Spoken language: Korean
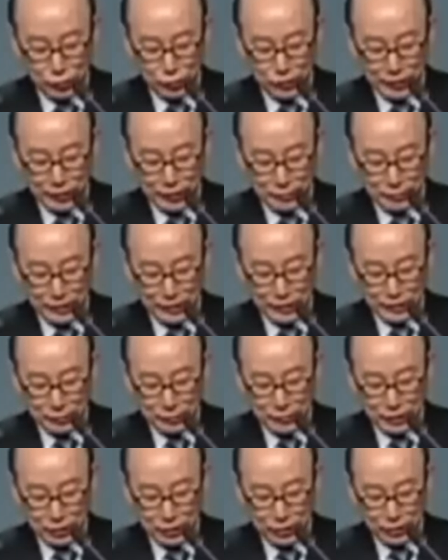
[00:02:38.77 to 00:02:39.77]
우리가
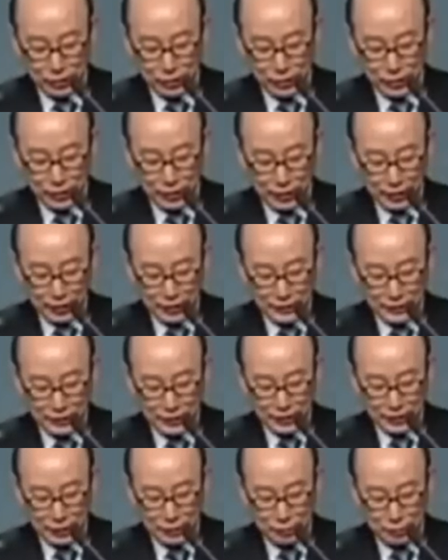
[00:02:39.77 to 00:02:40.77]
말씀대로
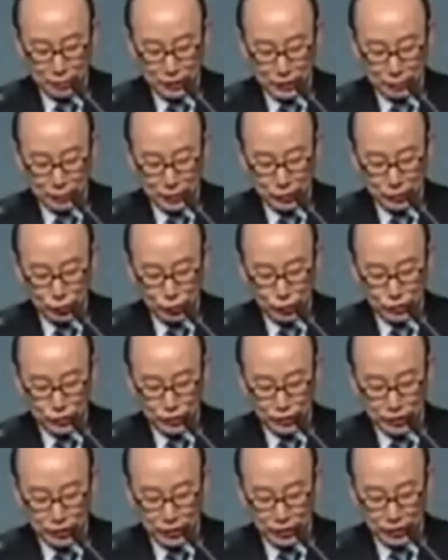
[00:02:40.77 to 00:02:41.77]
항상 기뻐하며
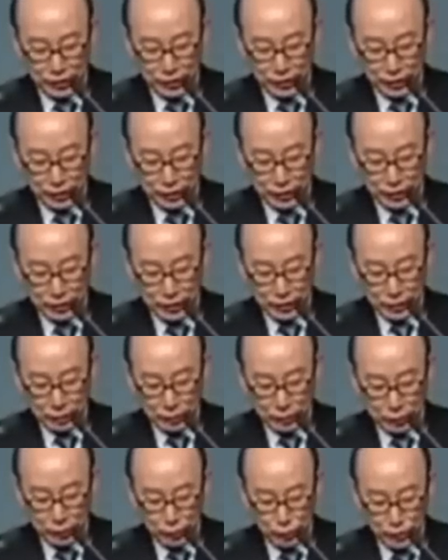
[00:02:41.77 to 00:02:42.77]
웃을 때
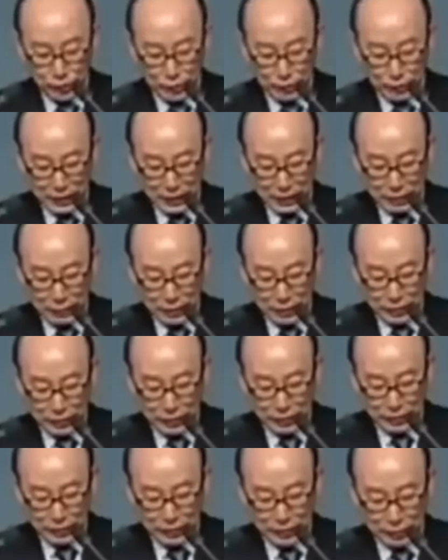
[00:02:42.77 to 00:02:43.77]
몸과 마음의
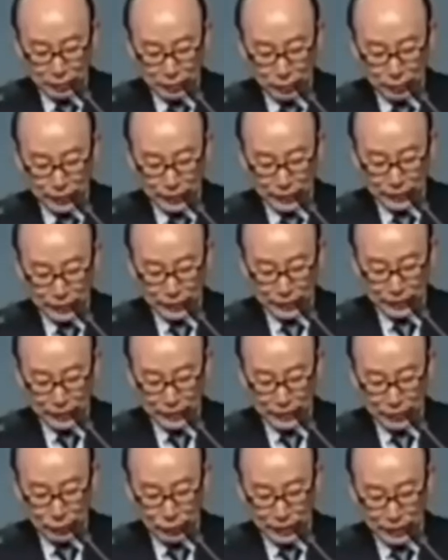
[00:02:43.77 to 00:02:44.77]
건강뿐만 아니라
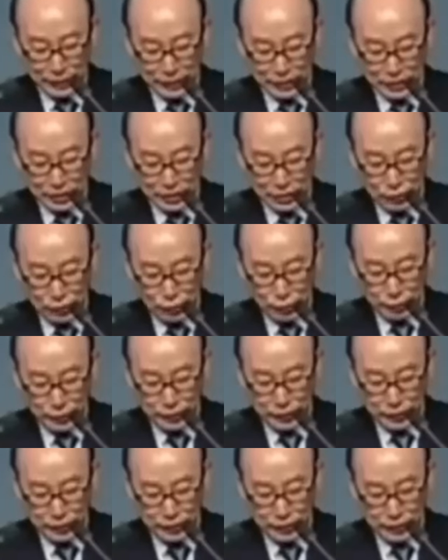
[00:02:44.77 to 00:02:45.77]
생활의
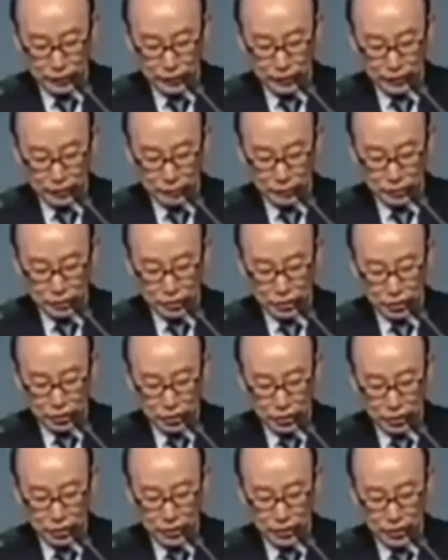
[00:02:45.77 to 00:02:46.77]
즐거움이 넘쳐
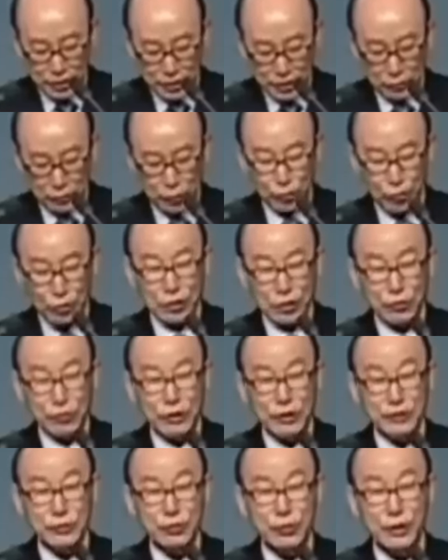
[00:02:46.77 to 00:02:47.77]
행복을
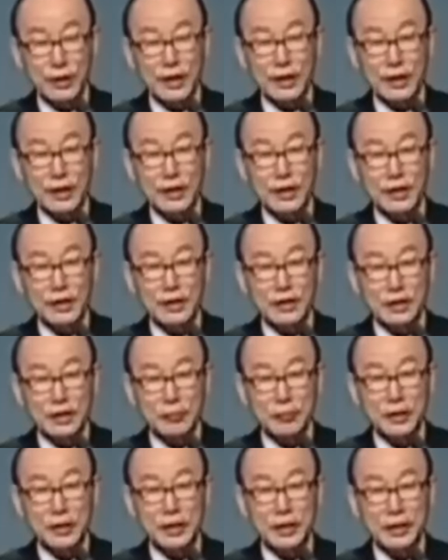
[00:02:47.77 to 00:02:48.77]
누릴 수가
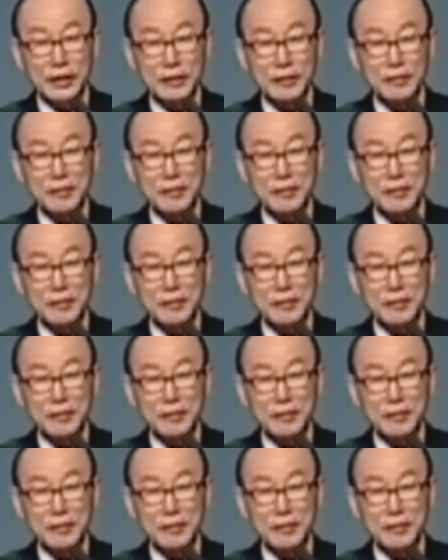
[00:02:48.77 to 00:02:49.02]
있습니다.